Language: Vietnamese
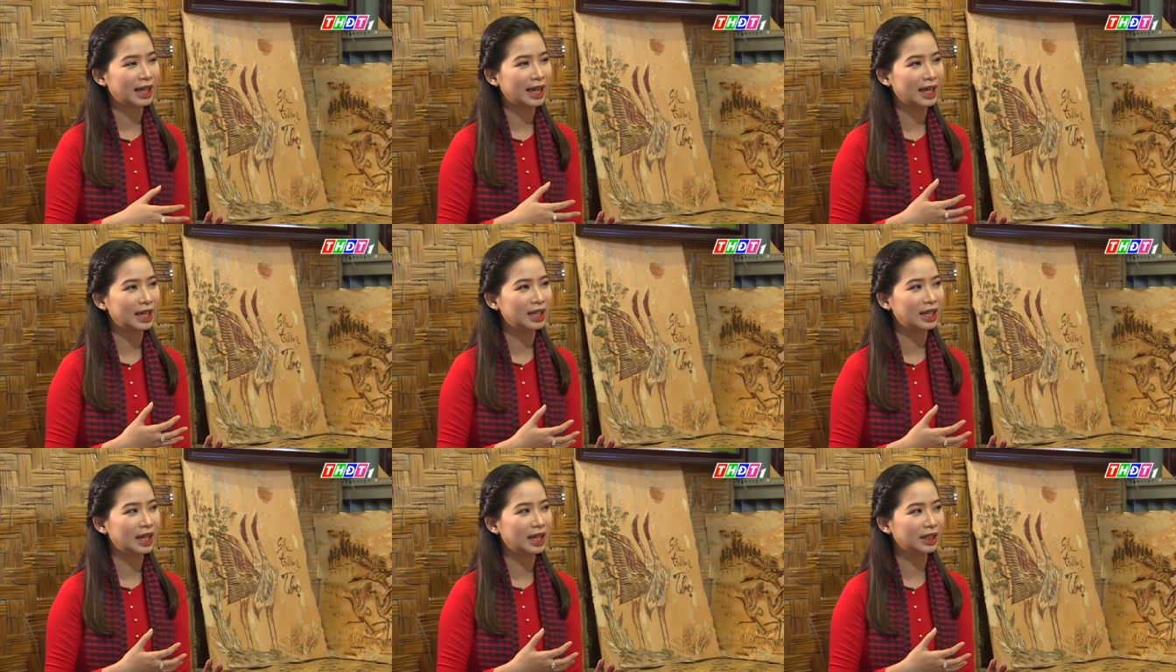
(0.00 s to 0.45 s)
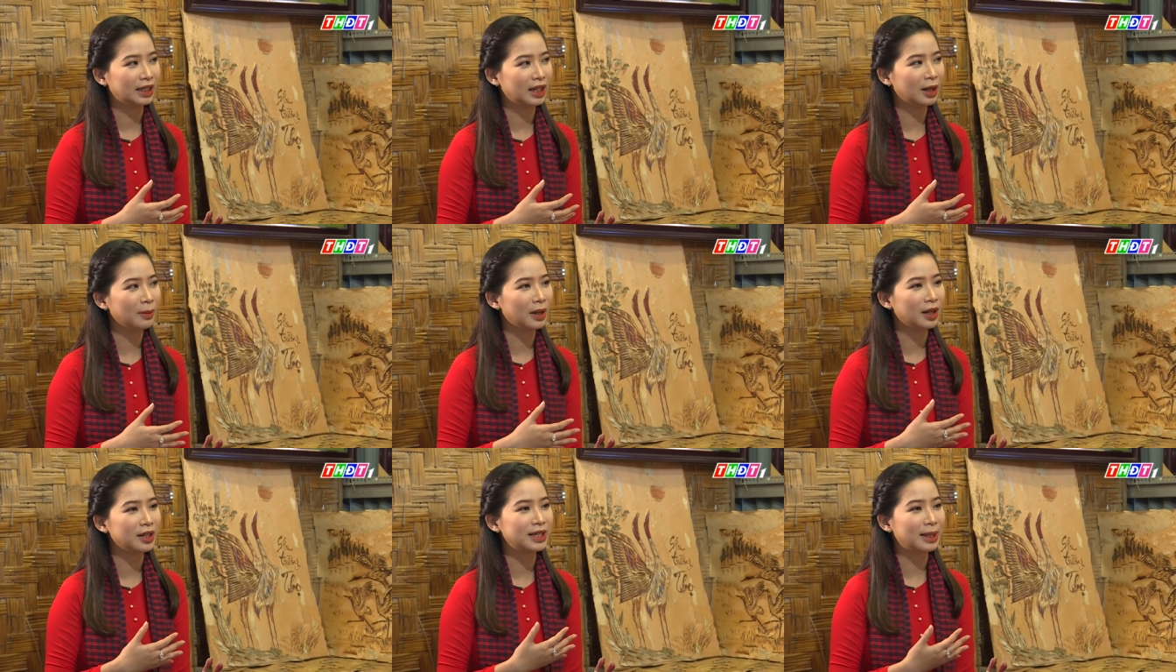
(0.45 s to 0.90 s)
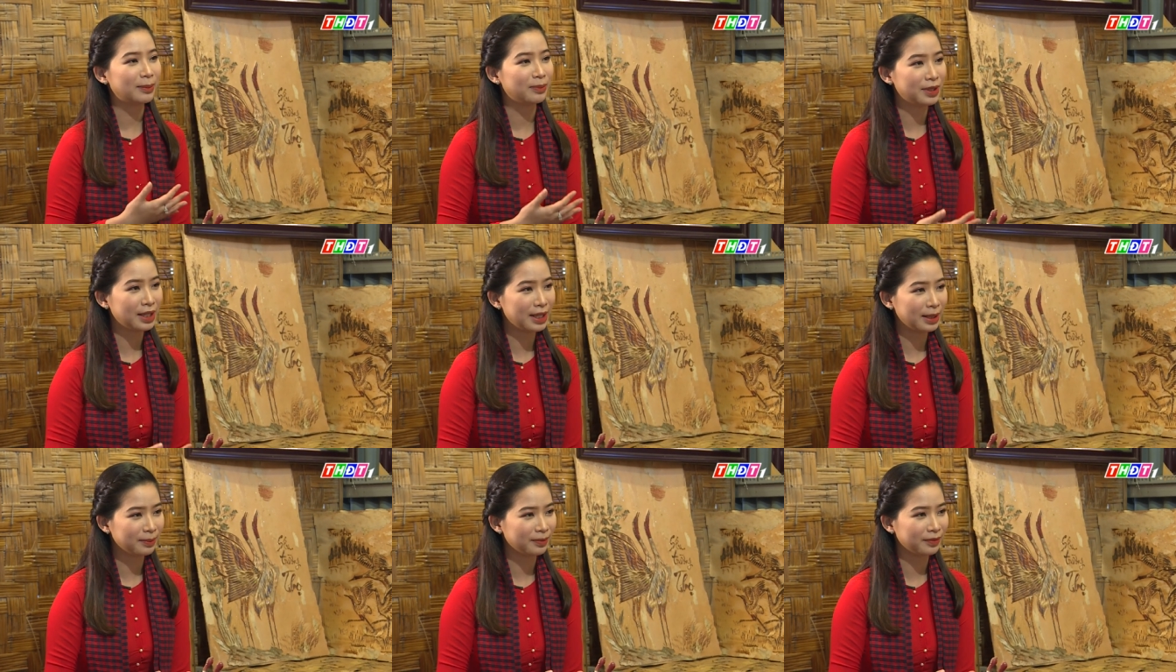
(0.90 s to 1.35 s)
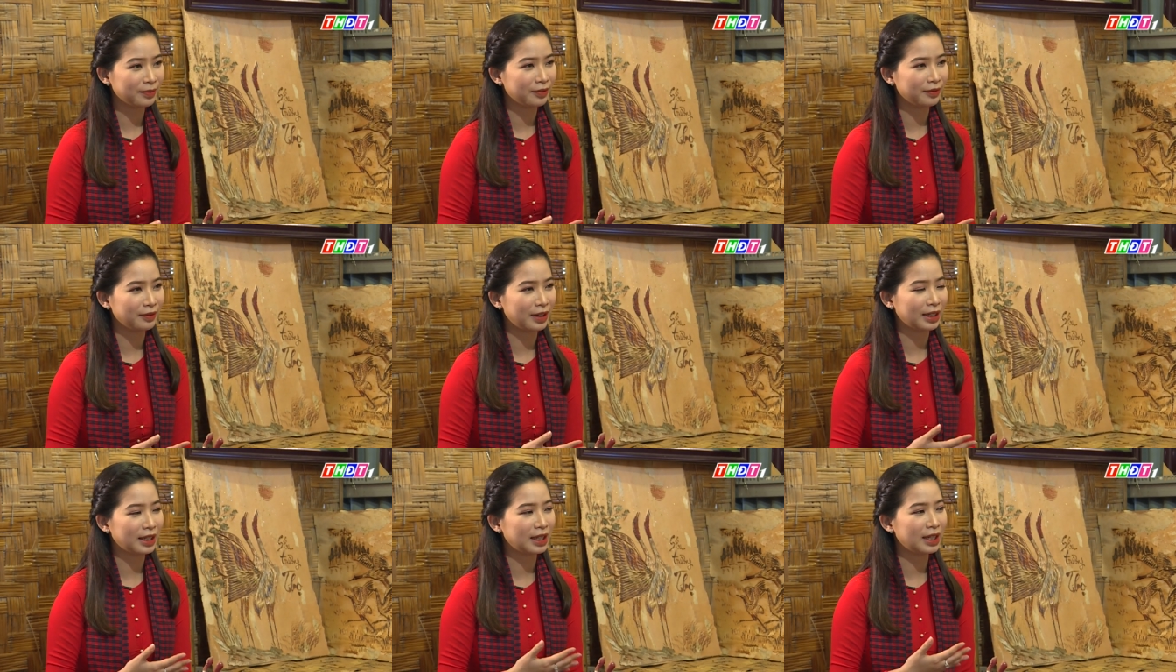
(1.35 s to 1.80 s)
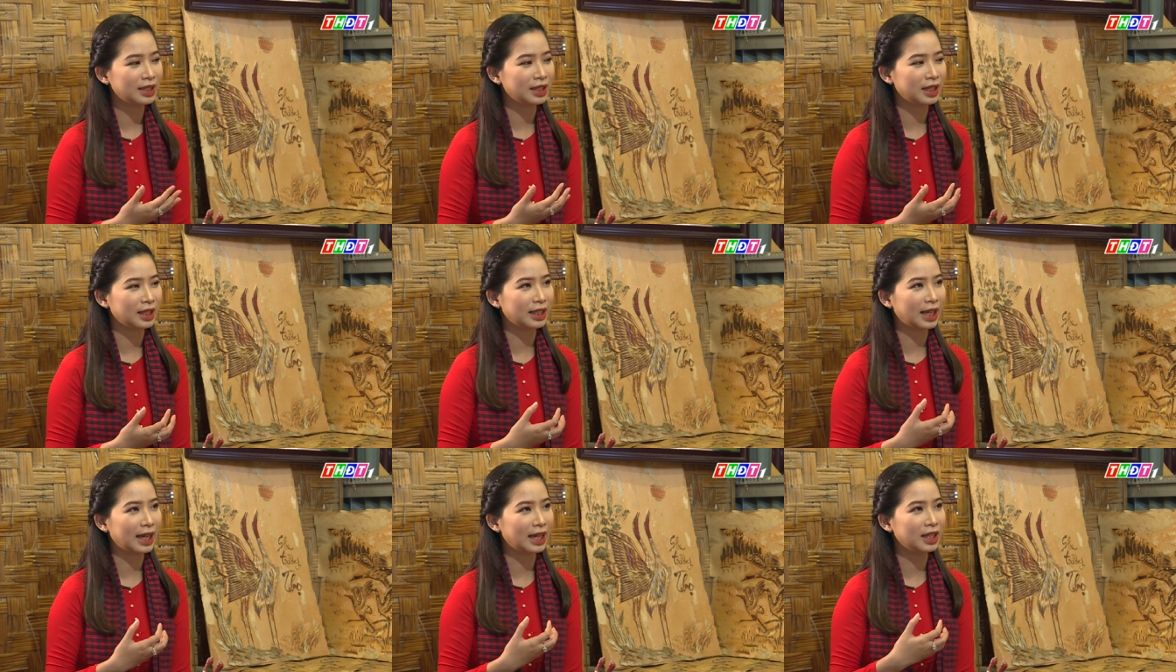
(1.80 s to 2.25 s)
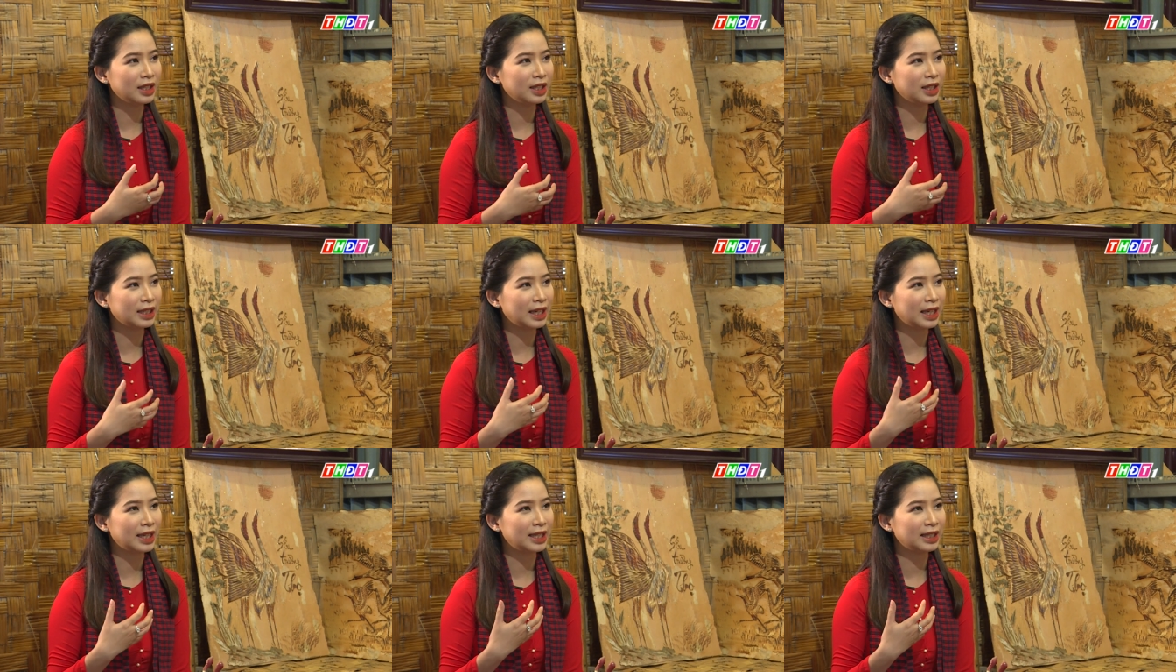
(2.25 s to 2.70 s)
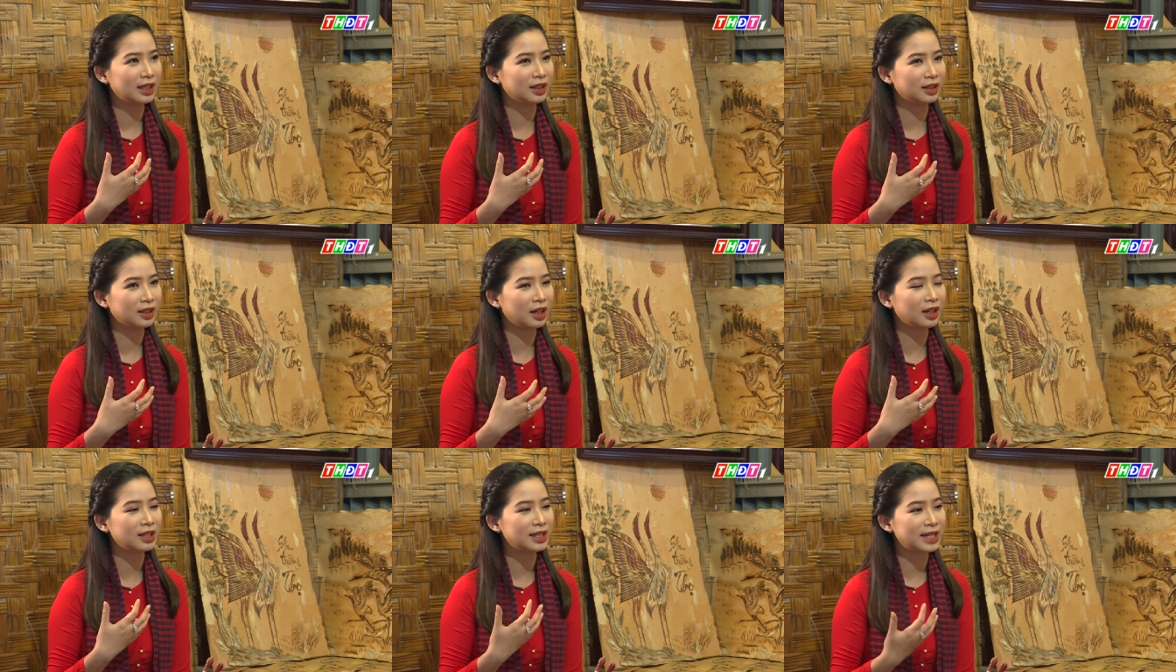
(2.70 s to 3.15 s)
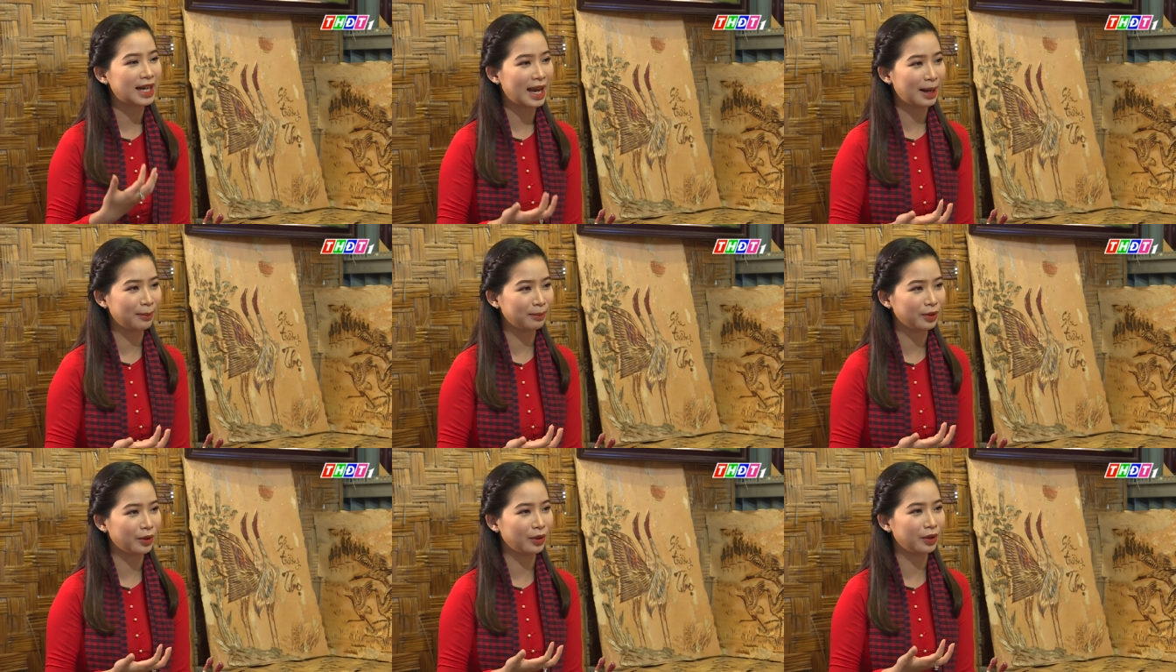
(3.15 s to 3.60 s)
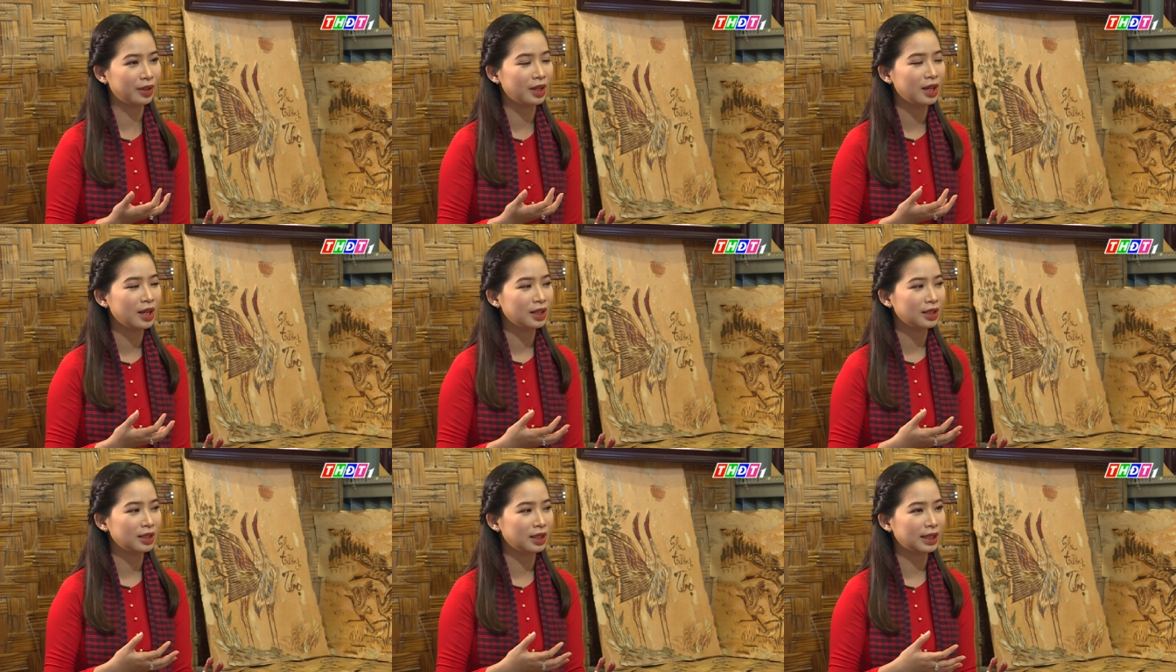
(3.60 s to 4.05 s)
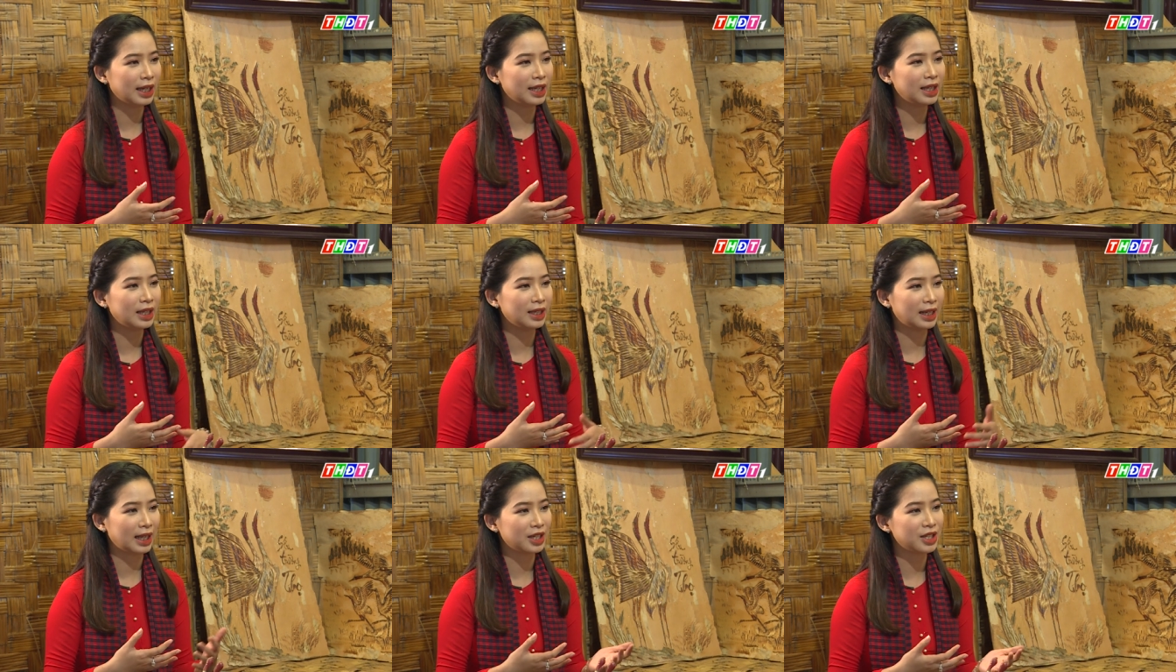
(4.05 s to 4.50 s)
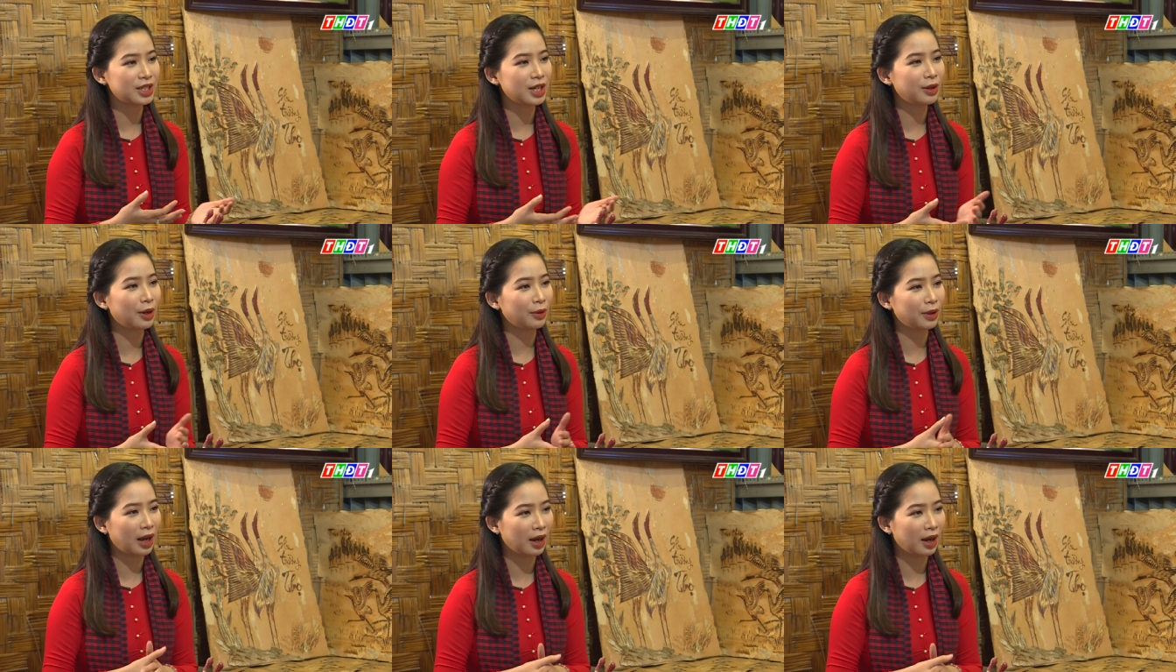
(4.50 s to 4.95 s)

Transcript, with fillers: Thầy là gốc ở Tràm Chim, và khi nhìn thấy những cây thân tràm rồi nhìn thấy hình ảnh sếu đầu